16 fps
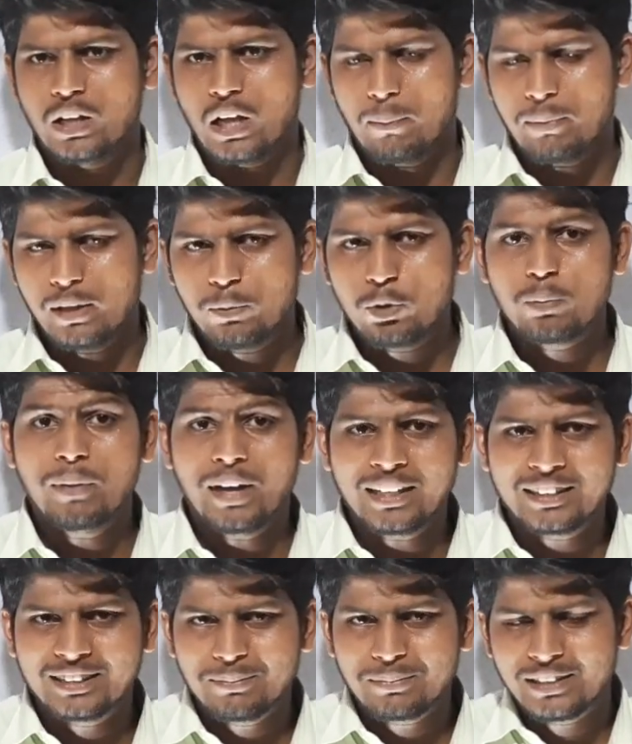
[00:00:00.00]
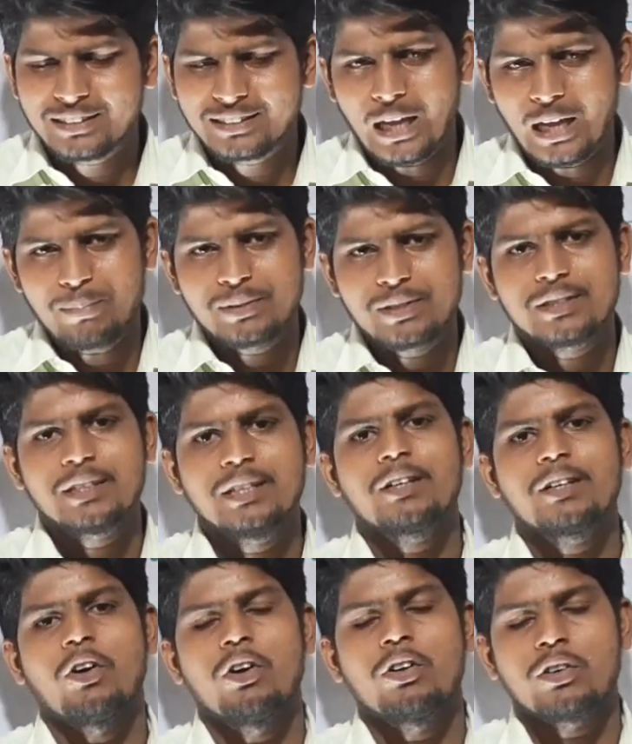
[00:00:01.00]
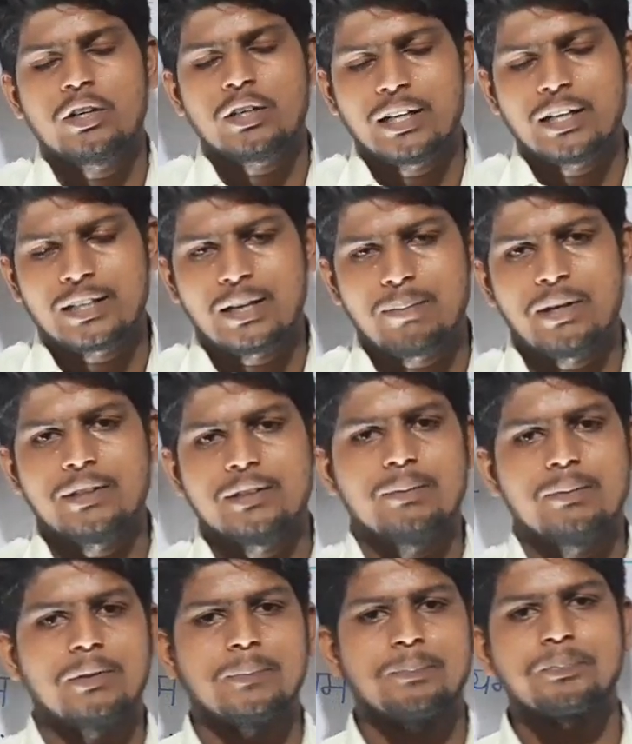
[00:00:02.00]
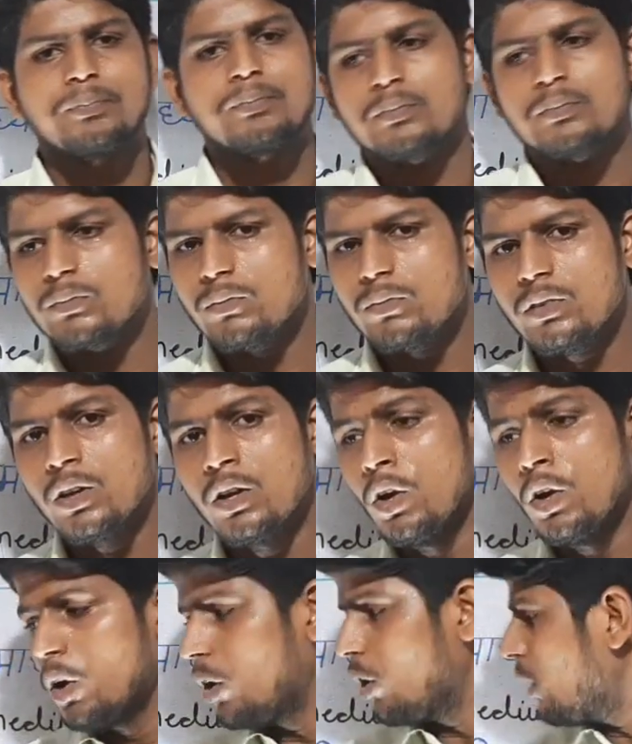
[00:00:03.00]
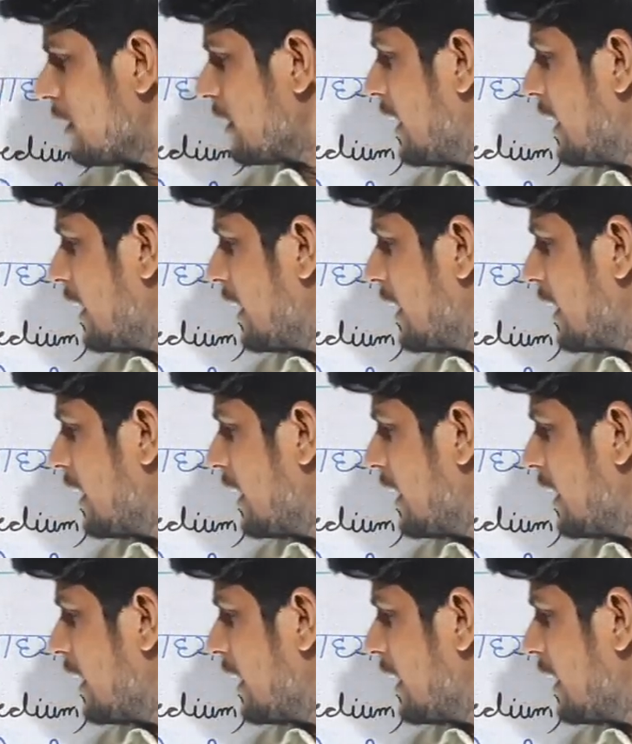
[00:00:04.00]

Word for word: अभी हम लोग माध्यम के टाइप सीख रहे हैं कौन कौन कैसा माध्यम है और